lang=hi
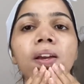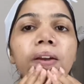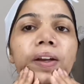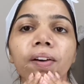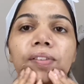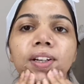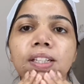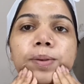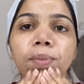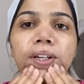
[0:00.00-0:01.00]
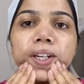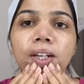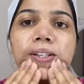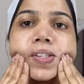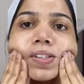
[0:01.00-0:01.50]
या फिर जब तक ये
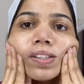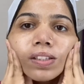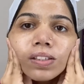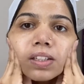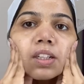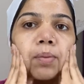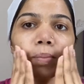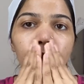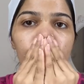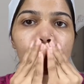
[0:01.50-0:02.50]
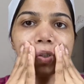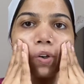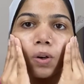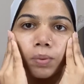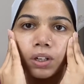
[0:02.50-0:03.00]
अच्छे से स्किन में
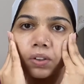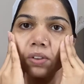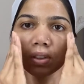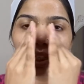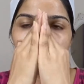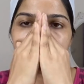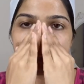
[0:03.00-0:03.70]
एब्जॉर्ब ना हो जाए